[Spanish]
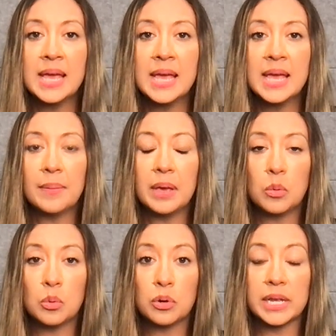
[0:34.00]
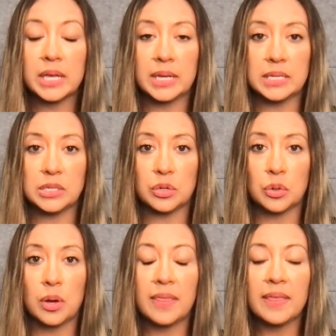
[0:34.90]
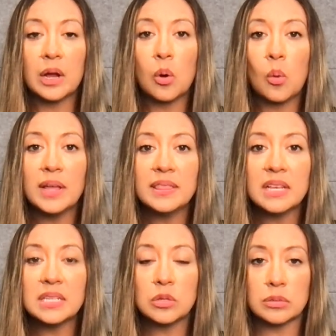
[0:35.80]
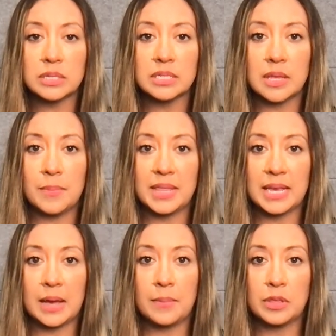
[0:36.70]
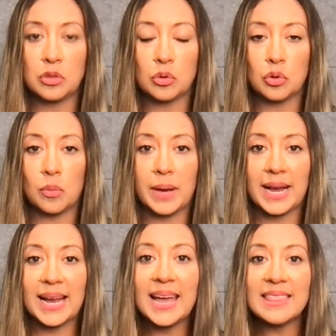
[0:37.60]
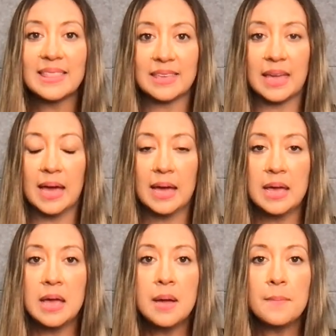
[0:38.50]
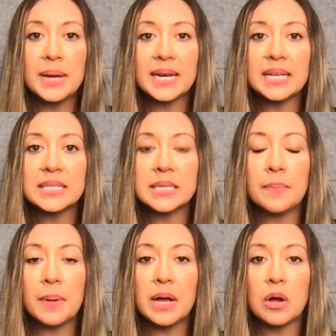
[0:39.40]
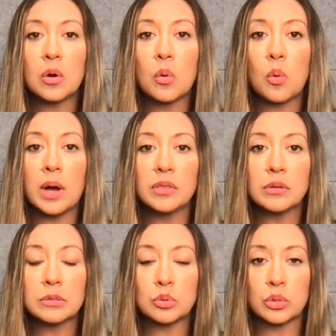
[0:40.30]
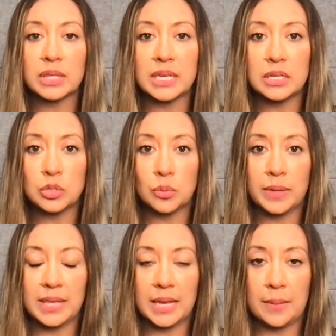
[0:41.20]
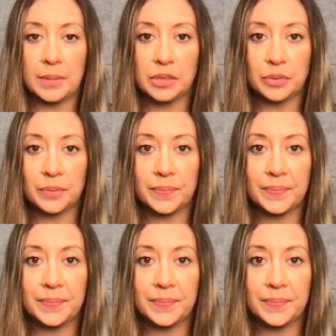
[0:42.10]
Lleve un registro de cuántas dosis de medicamento toma cada día para que sepa cuándo surtir su medicamento.